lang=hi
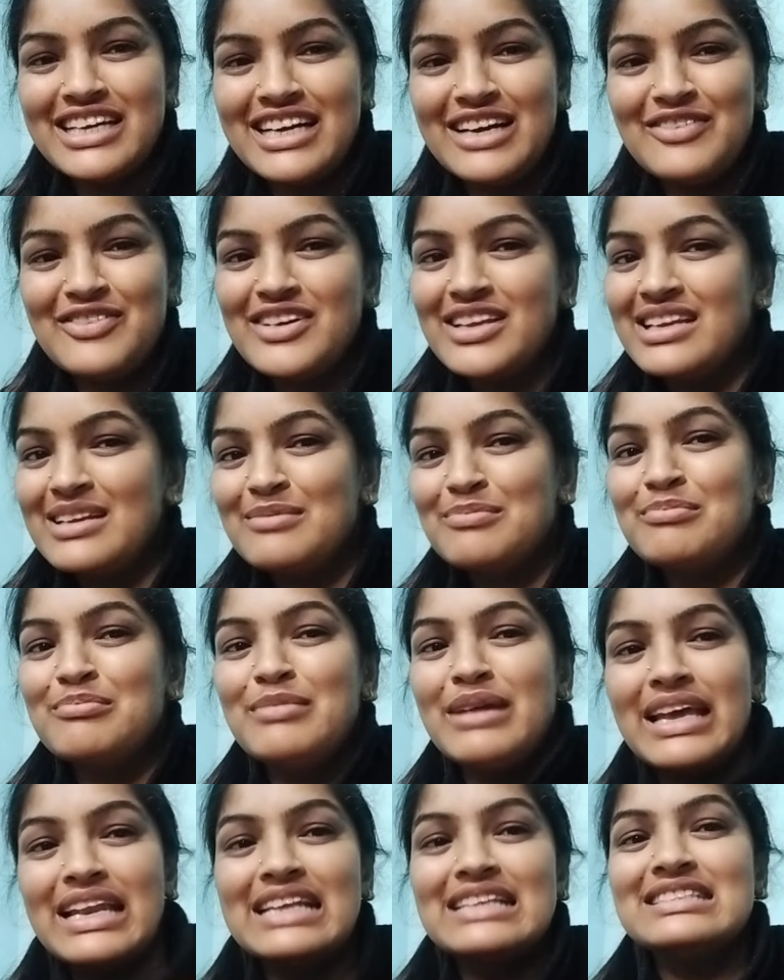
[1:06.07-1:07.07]
देखा फिर
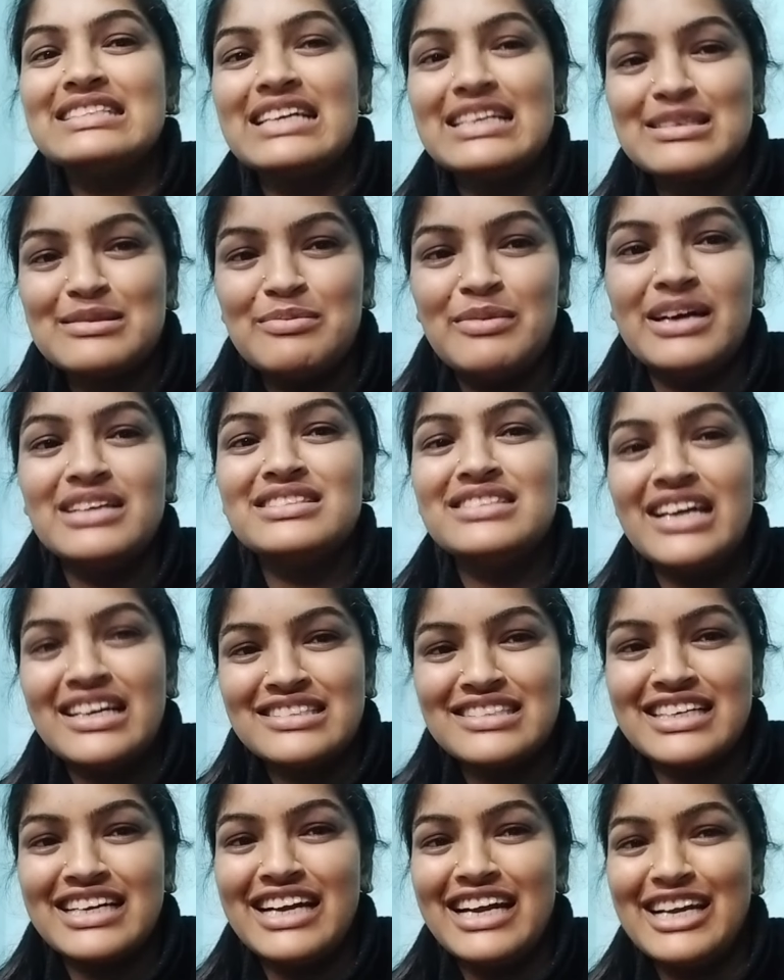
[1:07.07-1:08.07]
मेरे जस्ट बाद
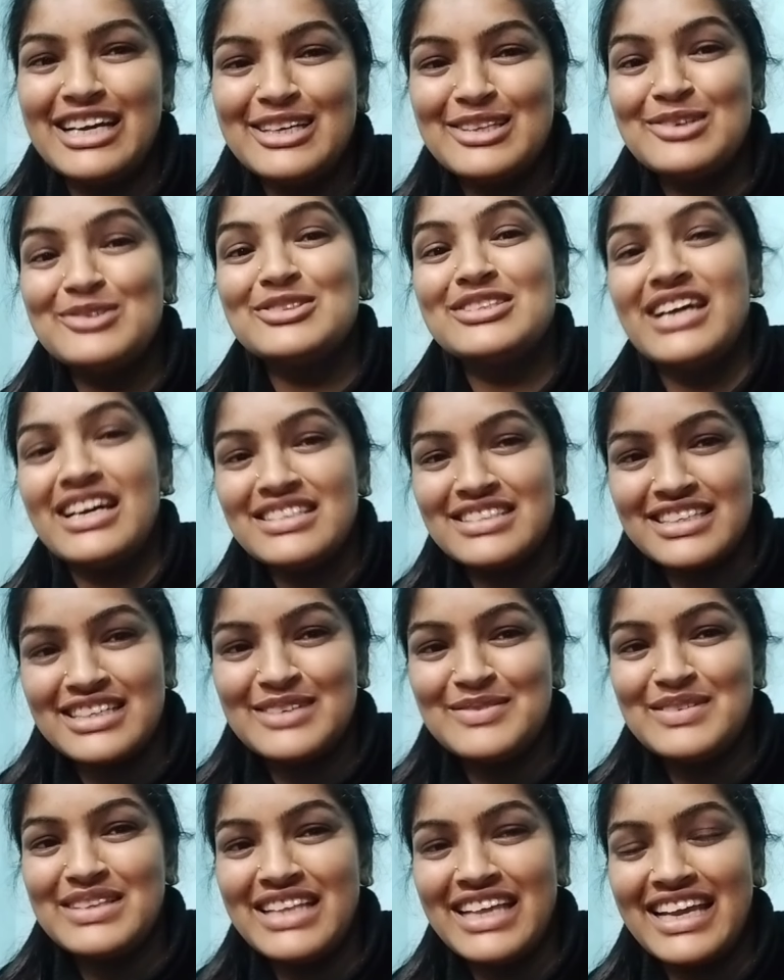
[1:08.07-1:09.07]
चाचा का आया तो चाचा
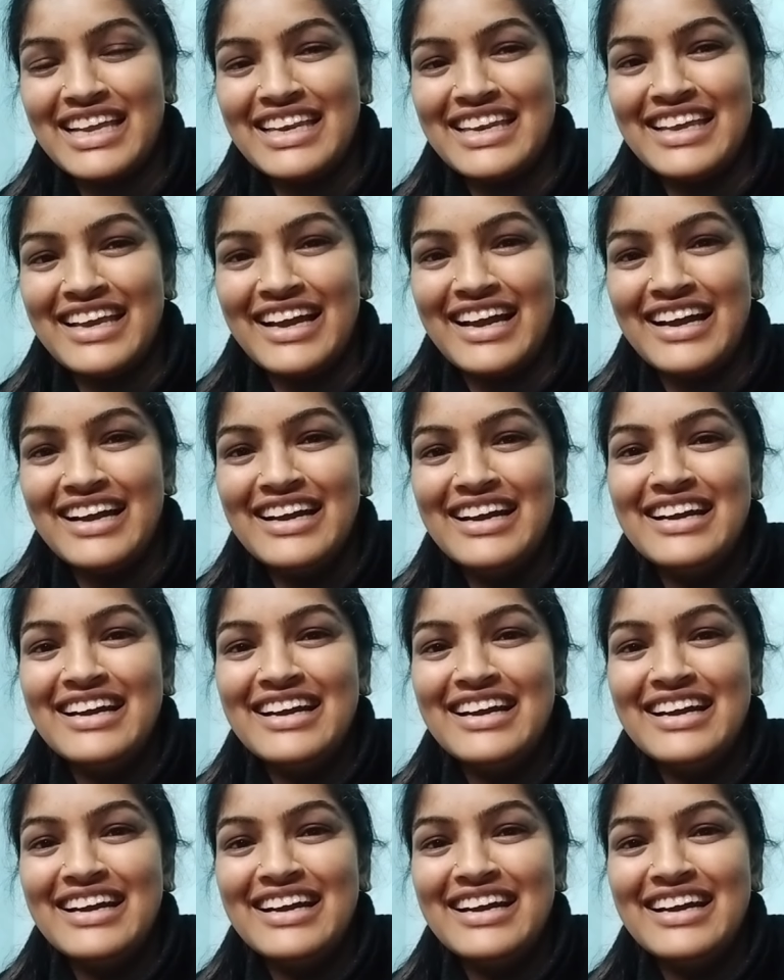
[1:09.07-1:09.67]
का भी देख लिया